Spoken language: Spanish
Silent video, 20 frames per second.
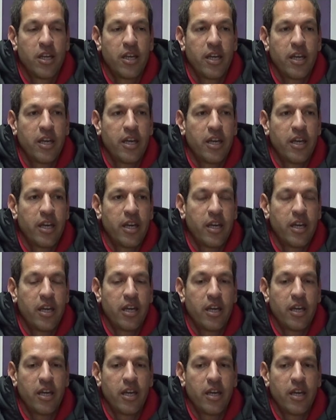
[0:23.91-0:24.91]

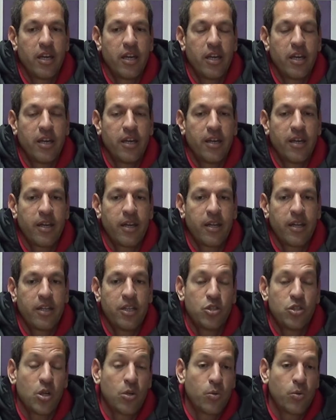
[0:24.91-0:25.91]
eh,
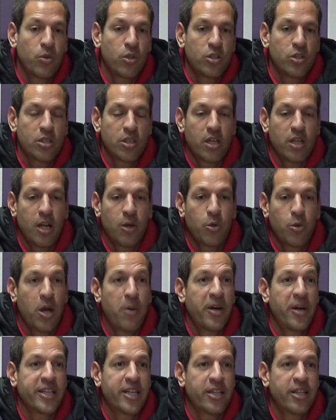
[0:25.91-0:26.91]
hizo algunos,
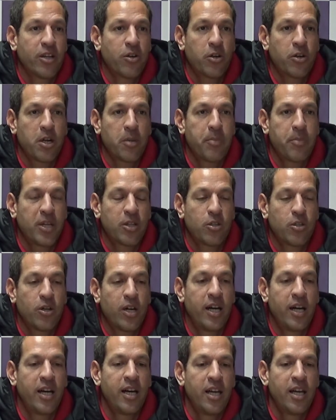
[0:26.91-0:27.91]
algunas variantes con
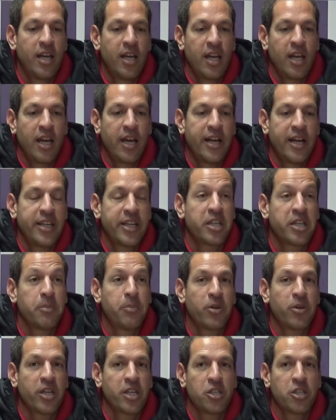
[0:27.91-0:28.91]
respecto al
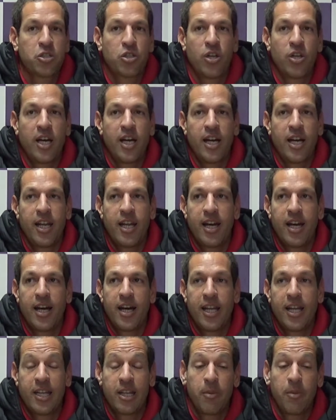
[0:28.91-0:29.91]
equipo que inició
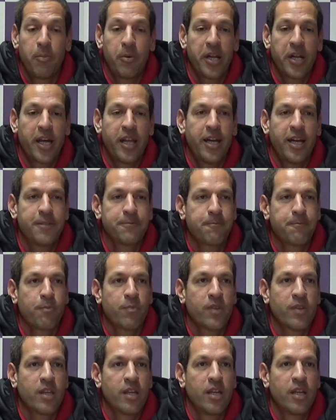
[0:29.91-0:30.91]
la, temporada.
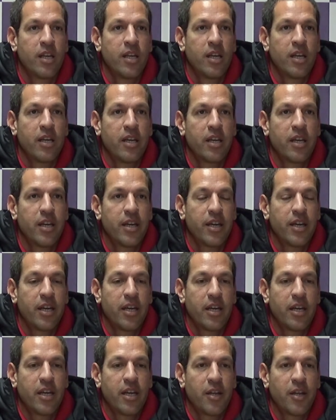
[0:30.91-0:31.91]

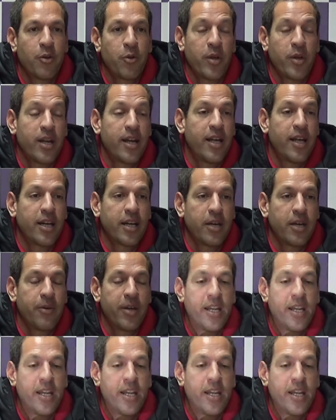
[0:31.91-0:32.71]
Eh, no es nada que